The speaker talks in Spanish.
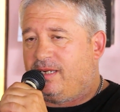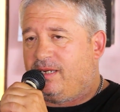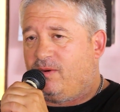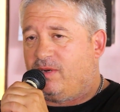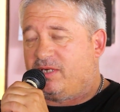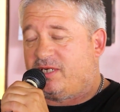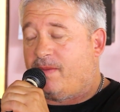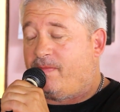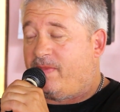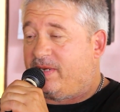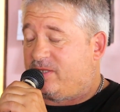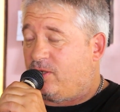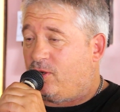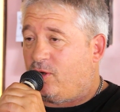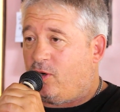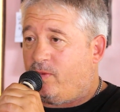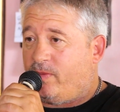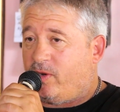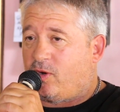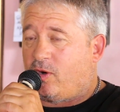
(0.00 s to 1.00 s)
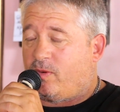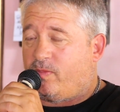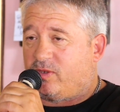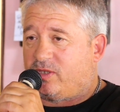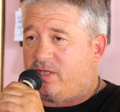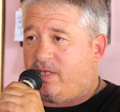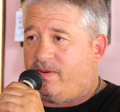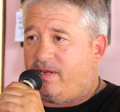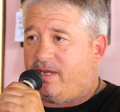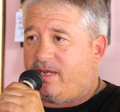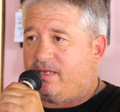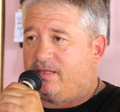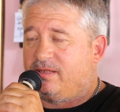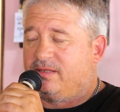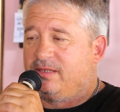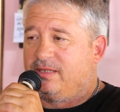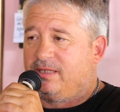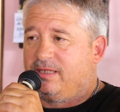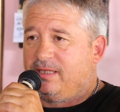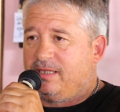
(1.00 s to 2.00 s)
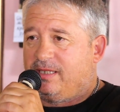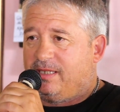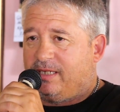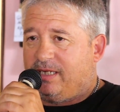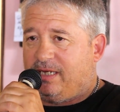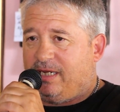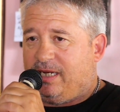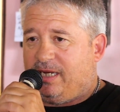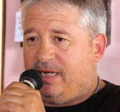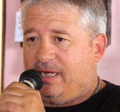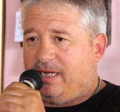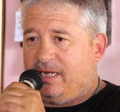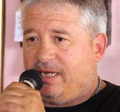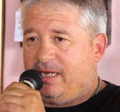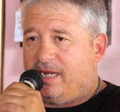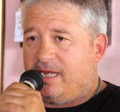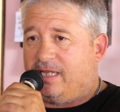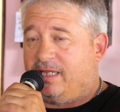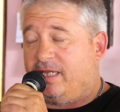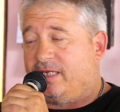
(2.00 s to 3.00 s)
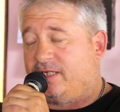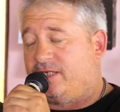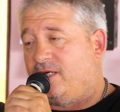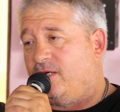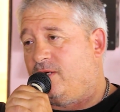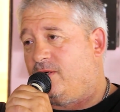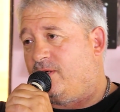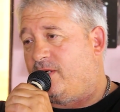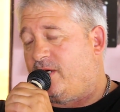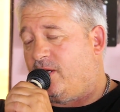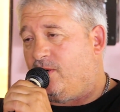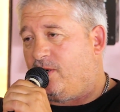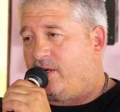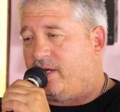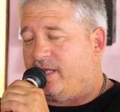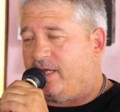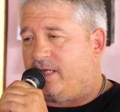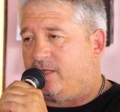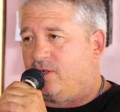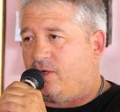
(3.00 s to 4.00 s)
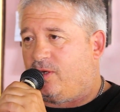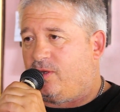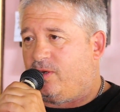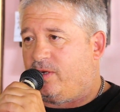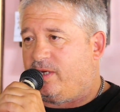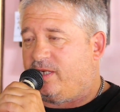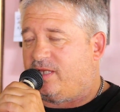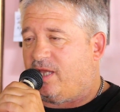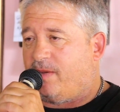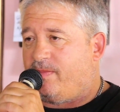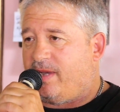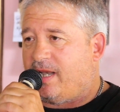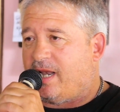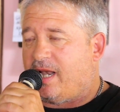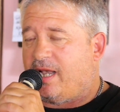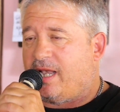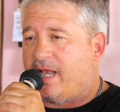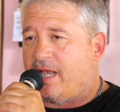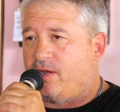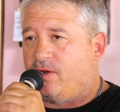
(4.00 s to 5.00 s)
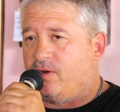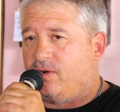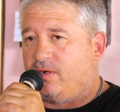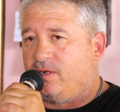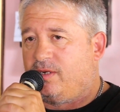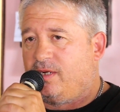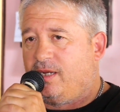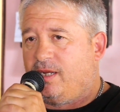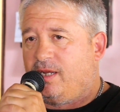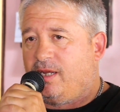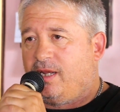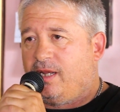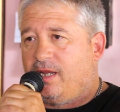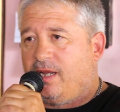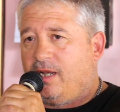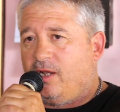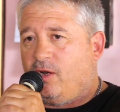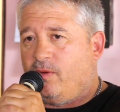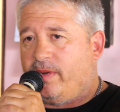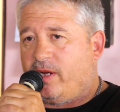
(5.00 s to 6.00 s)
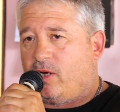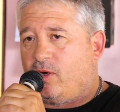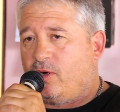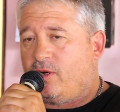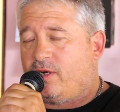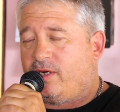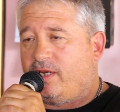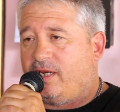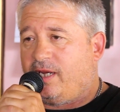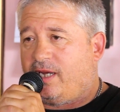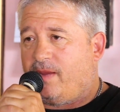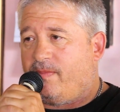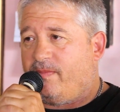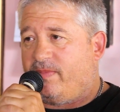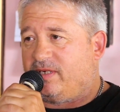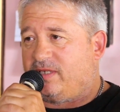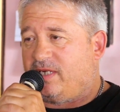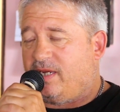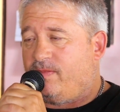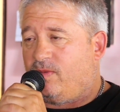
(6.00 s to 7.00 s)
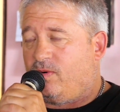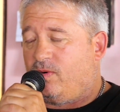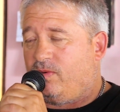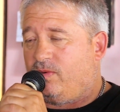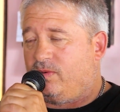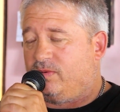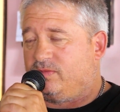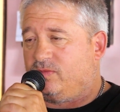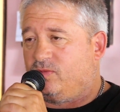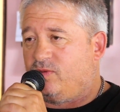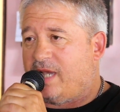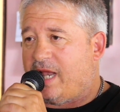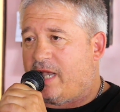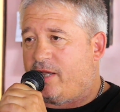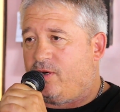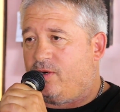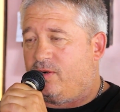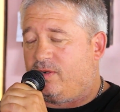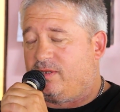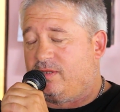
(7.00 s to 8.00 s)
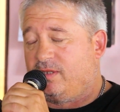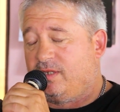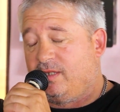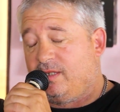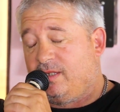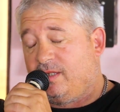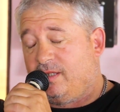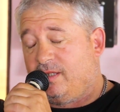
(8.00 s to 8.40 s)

lo haya pasado lo mejor posible y el deseo creo que de todos es terminar el año lo mejor y que empecemos un, año